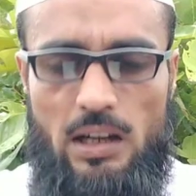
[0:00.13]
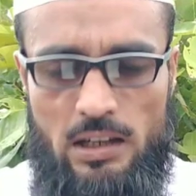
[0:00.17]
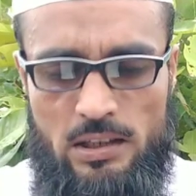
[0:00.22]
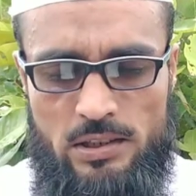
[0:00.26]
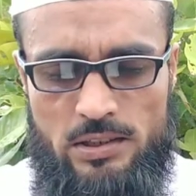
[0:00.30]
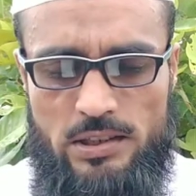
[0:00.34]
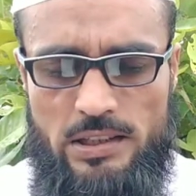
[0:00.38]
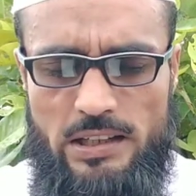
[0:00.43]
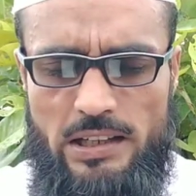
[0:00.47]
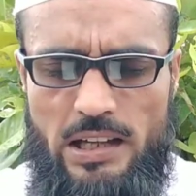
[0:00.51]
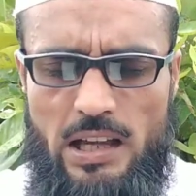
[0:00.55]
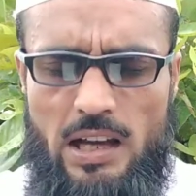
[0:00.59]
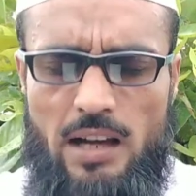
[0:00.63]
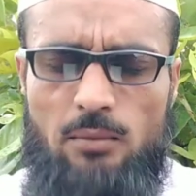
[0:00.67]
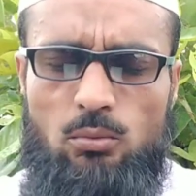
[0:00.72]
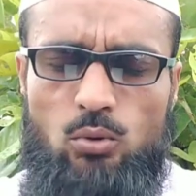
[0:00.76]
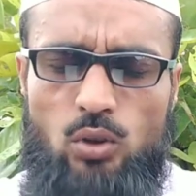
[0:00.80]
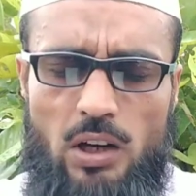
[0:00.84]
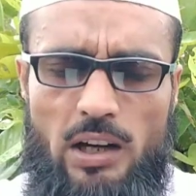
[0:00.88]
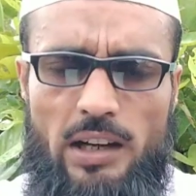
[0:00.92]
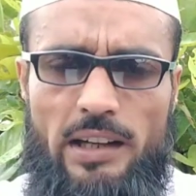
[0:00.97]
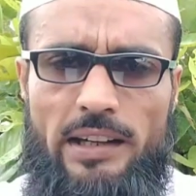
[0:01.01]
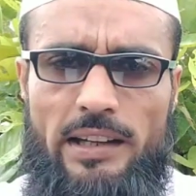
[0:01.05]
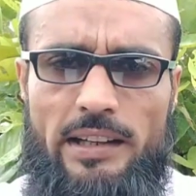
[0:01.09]
আসসালামু
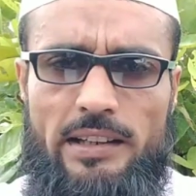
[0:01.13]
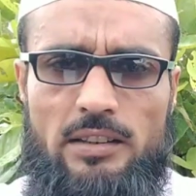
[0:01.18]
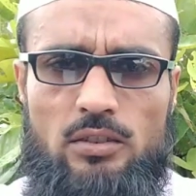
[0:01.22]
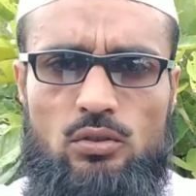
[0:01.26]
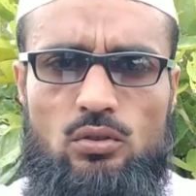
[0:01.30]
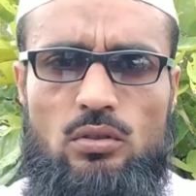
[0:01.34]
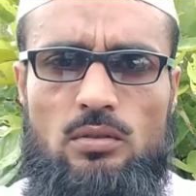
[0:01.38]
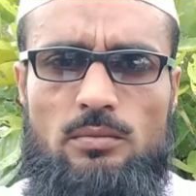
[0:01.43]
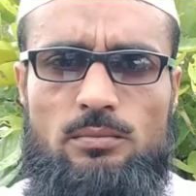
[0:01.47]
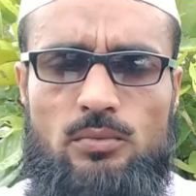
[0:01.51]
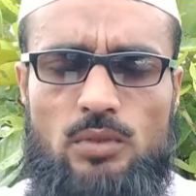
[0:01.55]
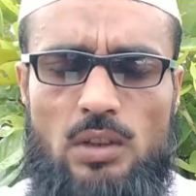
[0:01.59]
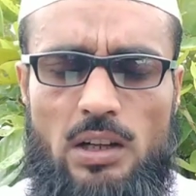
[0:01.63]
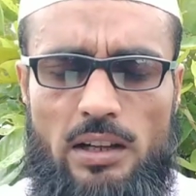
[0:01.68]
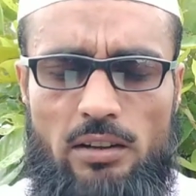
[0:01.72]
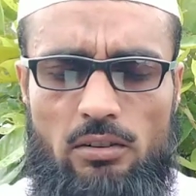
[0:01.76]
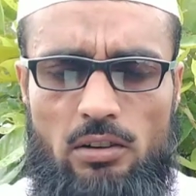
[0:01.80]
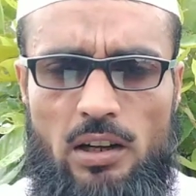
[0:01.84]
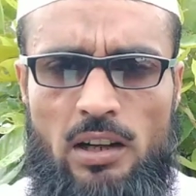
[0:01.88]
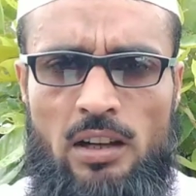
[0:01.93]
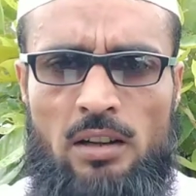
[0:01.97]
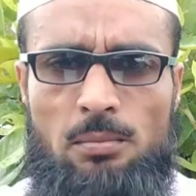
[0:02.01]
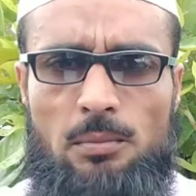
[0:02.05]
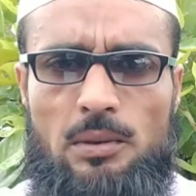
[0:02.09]
আলাইকুম ওয়া
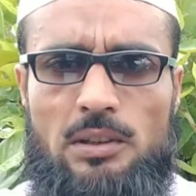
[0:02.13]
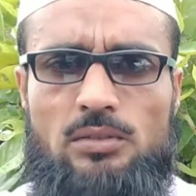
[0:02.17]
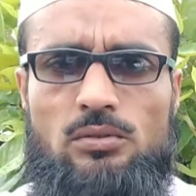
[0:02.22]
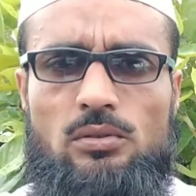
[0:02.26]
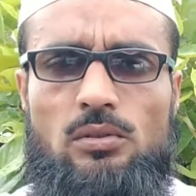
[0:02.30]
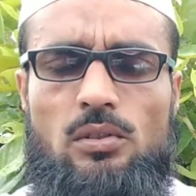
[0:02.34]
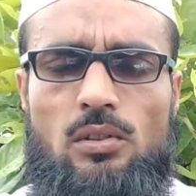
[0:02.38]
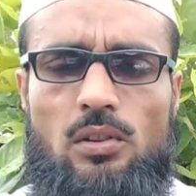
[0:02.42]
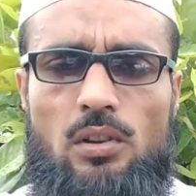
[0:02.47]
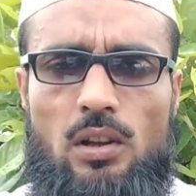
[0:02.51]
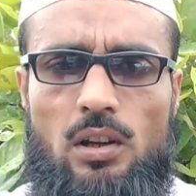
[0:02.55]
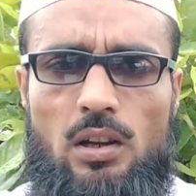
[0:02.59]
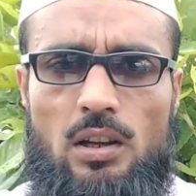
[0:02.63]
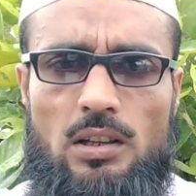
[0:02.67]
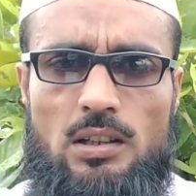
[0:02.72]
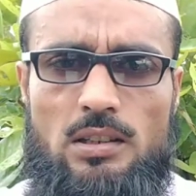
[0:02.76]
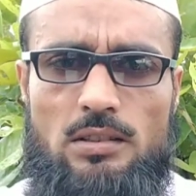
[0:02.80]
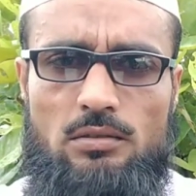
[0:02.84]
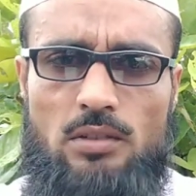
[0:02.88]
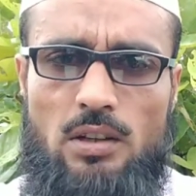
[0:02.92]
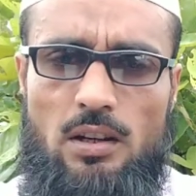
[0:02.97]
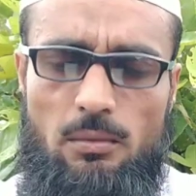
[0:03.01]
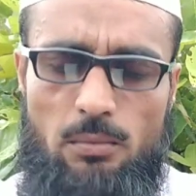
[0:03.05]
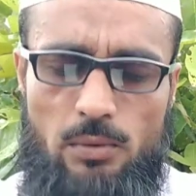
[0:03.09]
রাহমাতুল্লাহি
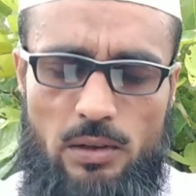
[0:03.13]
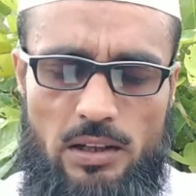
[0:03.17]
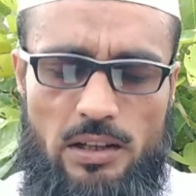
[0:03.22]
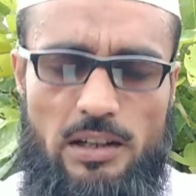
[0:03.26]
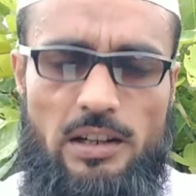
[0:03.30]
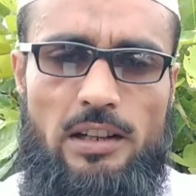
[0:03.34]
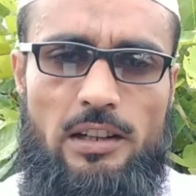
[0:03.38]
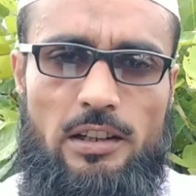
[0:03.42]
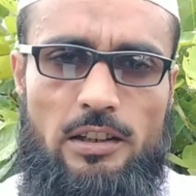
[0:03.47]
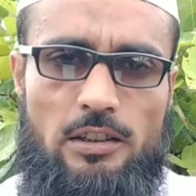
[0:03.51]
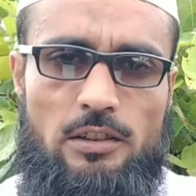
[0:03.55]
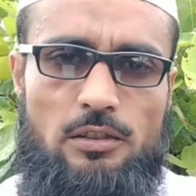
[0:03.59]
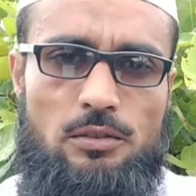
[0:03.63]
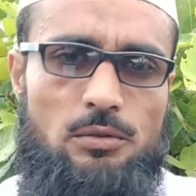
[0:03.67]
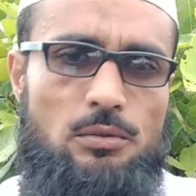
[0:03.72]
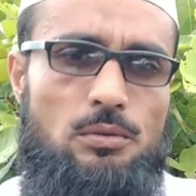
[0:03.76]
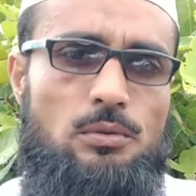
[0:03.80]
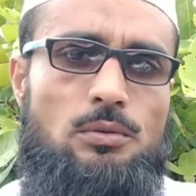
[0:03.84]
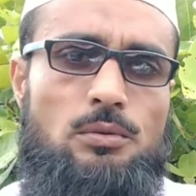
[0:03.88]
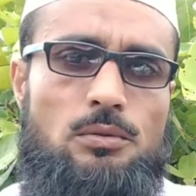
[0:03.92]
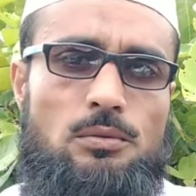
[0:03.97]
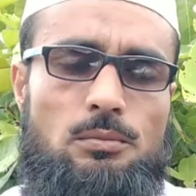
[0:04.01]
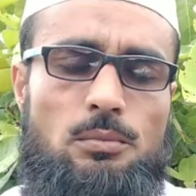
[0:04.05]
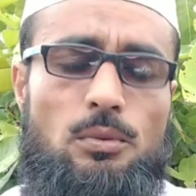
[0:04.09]
ওয়া বারাকাতুহু
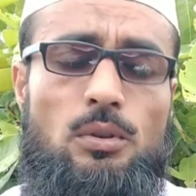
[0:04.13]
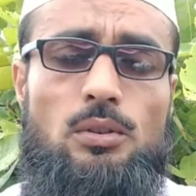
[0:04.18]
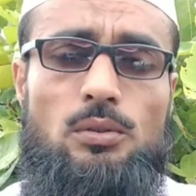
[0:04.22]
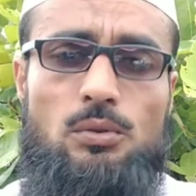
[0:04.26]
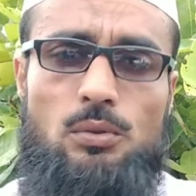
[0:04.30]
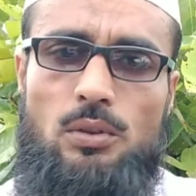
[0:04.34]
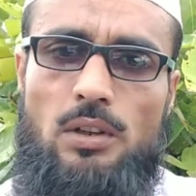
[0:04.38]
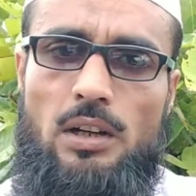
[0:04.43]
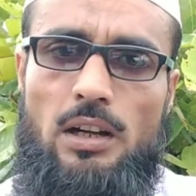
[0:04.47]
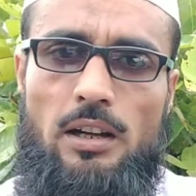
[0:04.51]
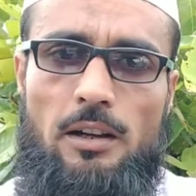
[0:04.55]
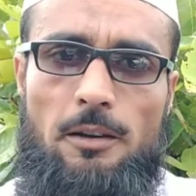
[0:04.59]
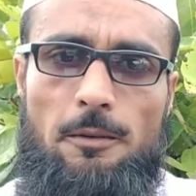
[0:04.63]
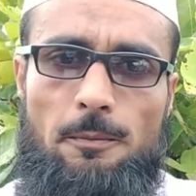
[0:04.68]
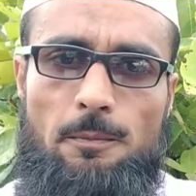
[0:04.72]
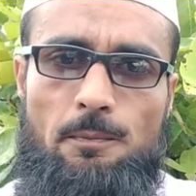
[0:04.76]
বন্ধুরা